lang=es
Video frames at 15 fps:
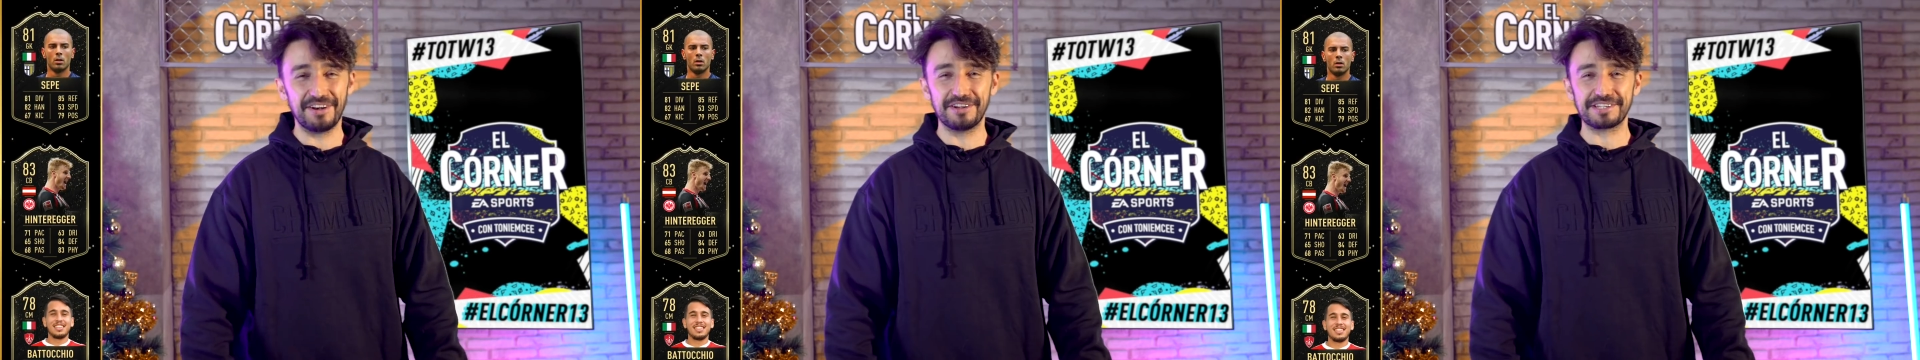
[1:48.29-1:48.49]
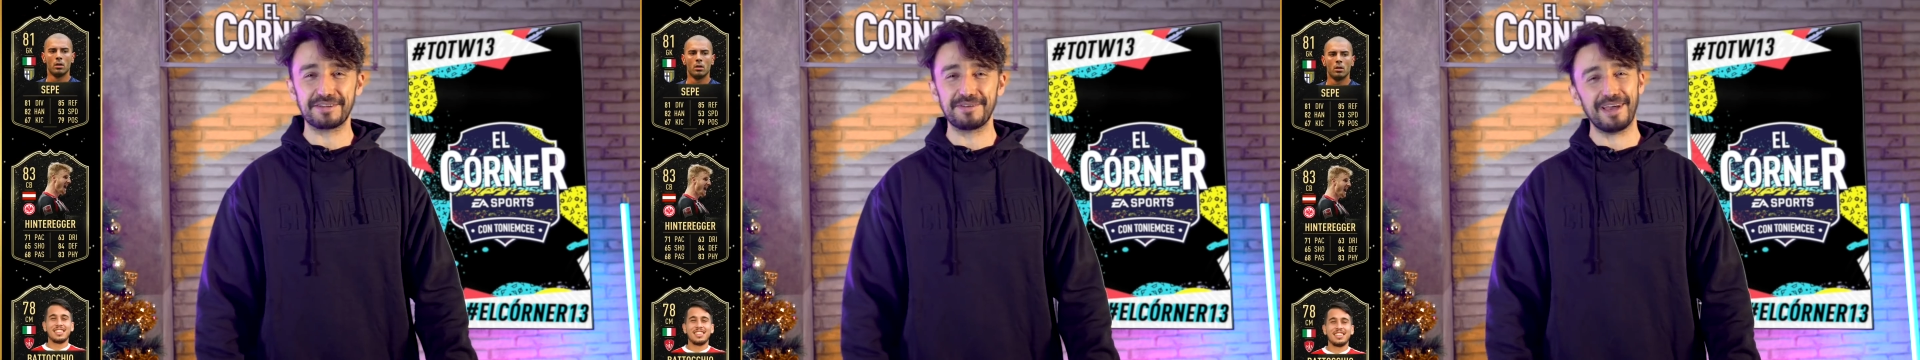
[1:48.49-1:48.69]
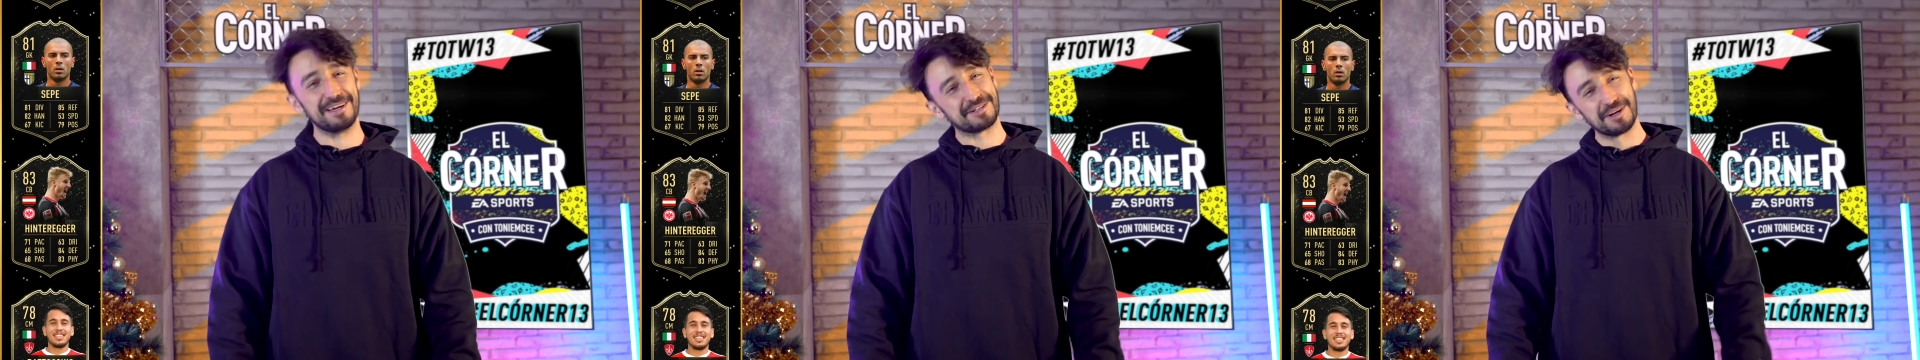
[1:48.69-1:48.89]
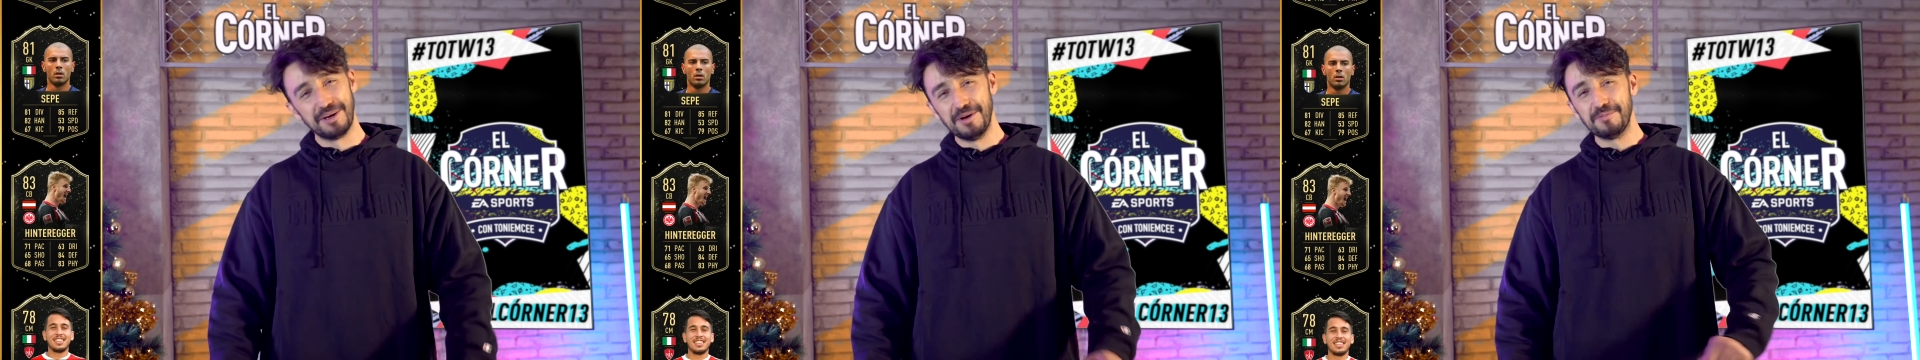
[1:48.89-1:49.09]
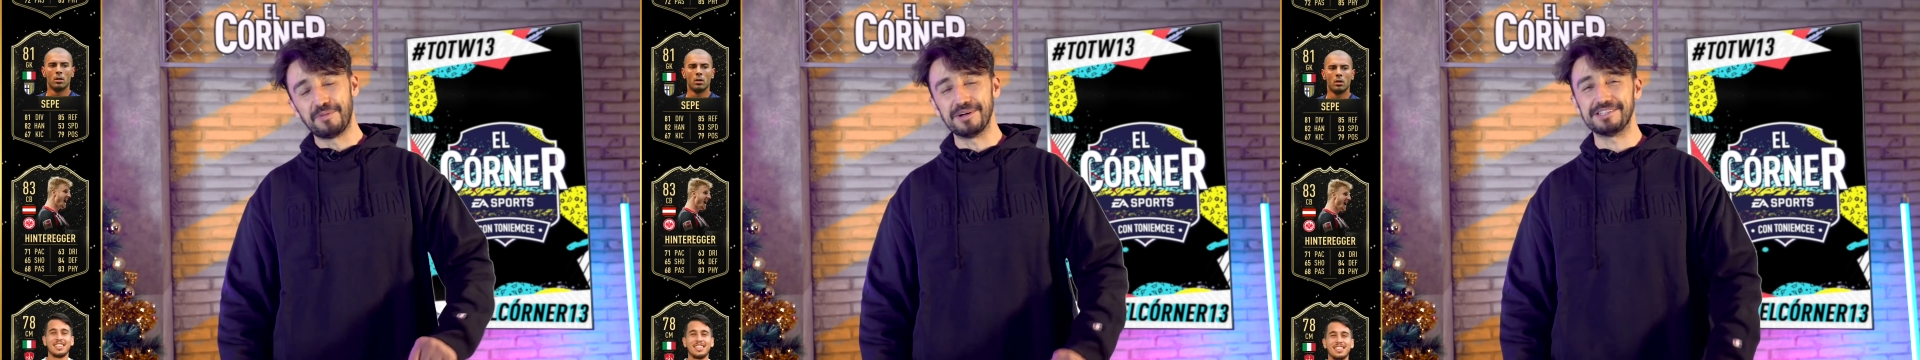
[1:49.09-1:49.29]
¿no lo sabíais?
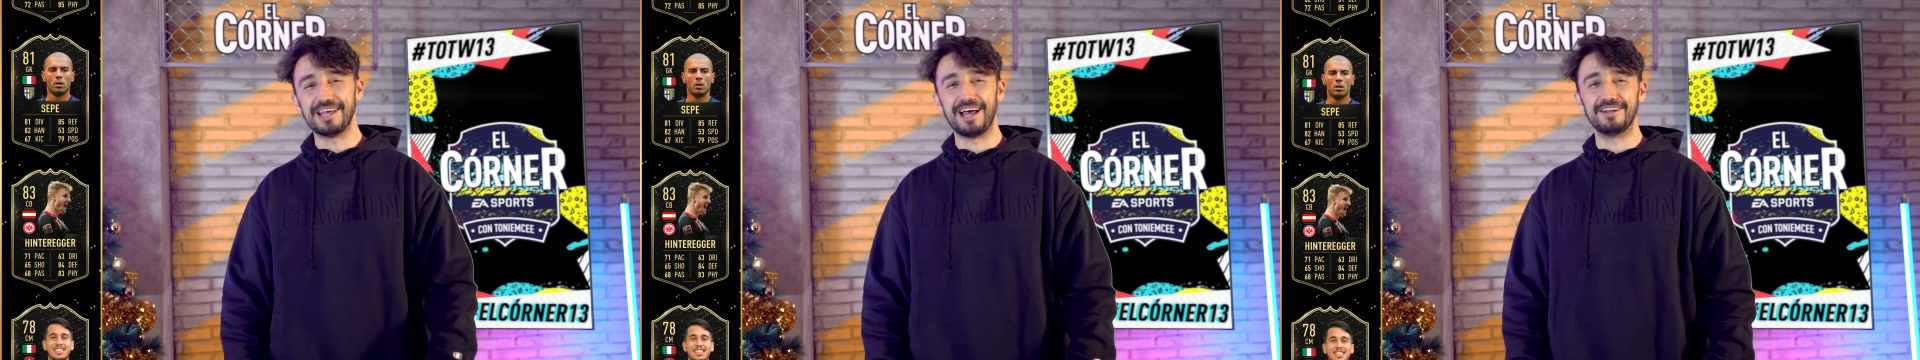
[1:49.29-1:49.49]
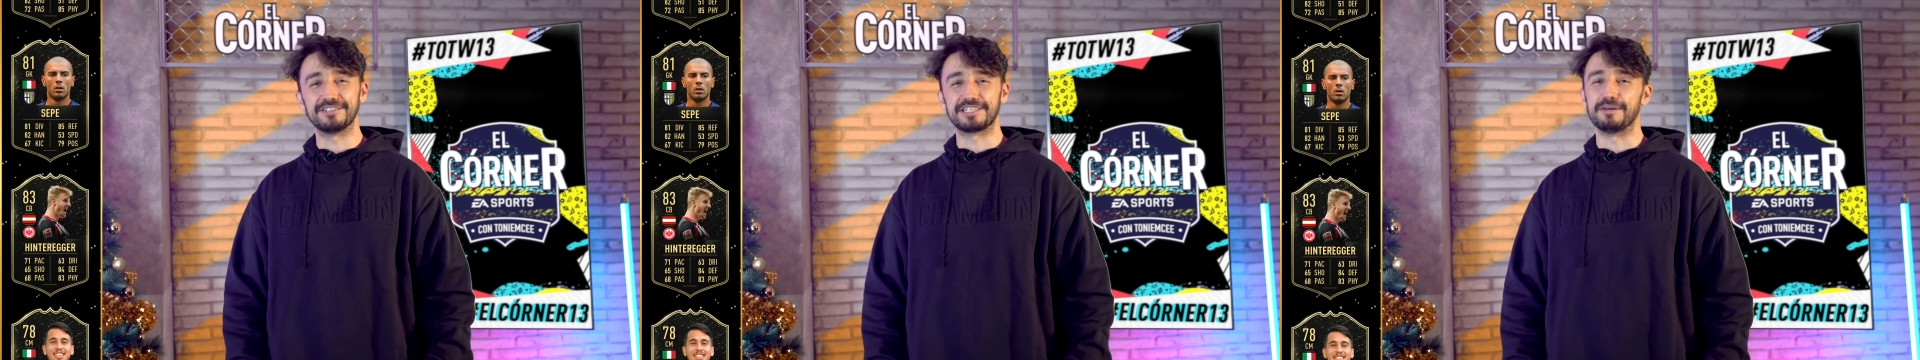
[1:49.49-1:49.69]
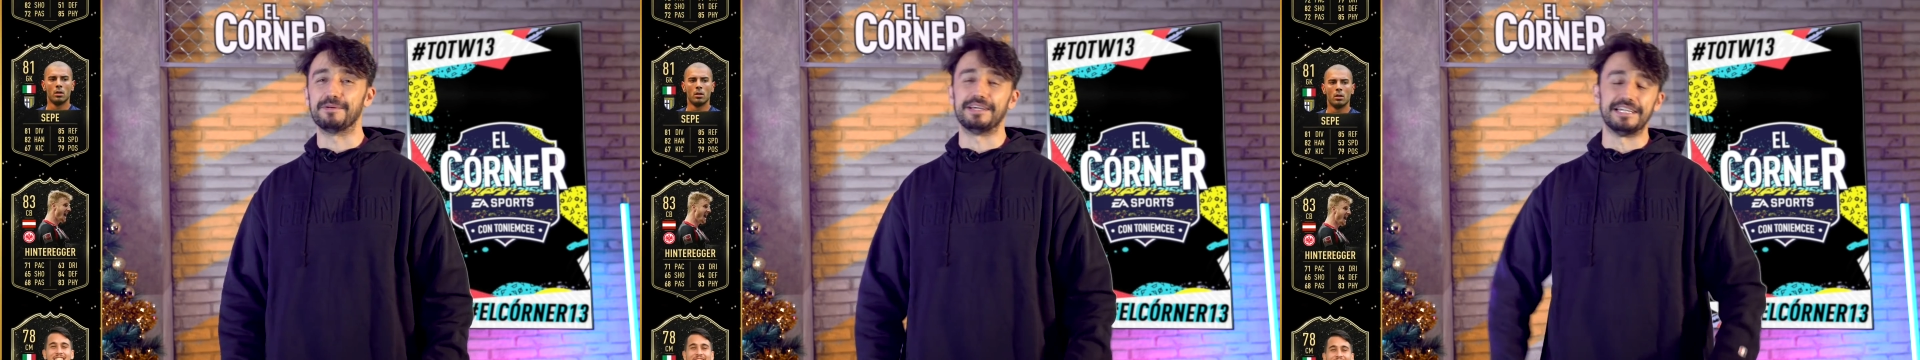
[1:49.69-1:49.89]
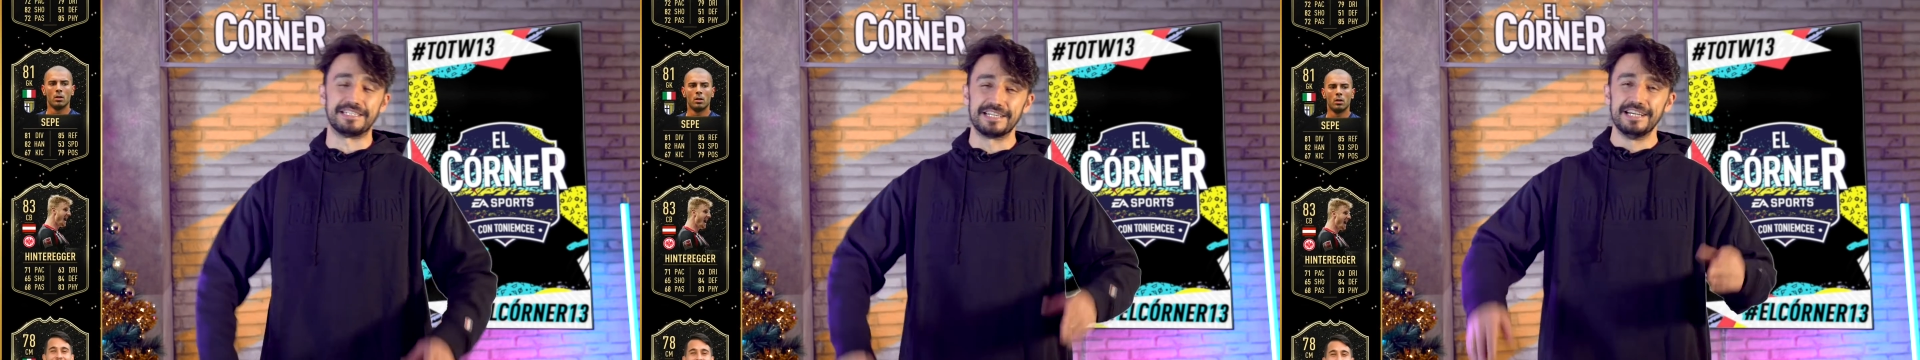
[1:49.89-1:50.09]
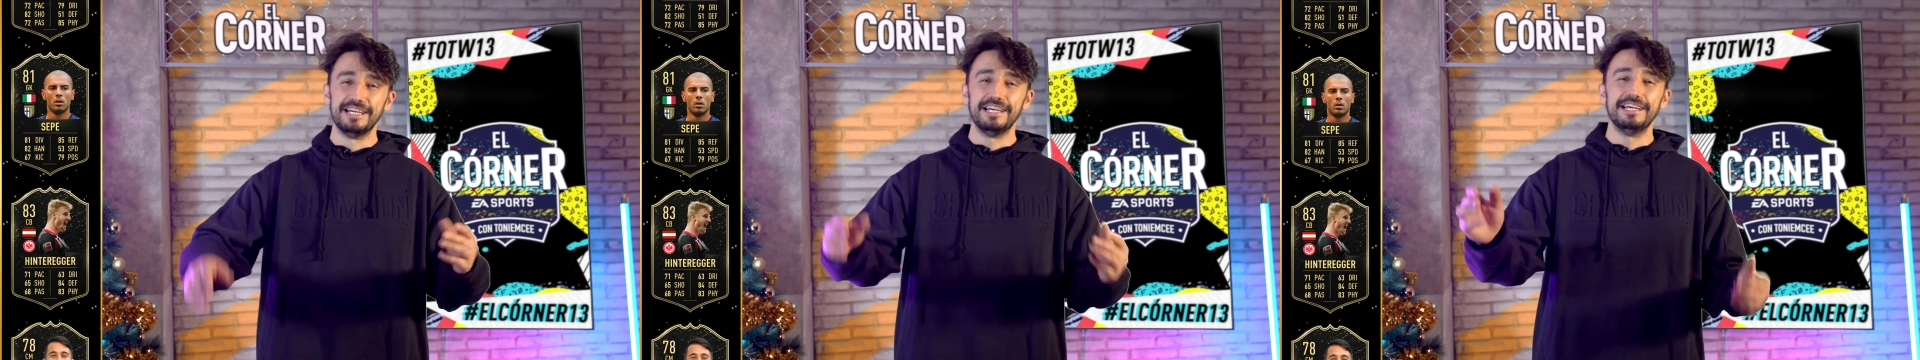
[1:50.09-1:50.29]
Pues ya lo sabéis.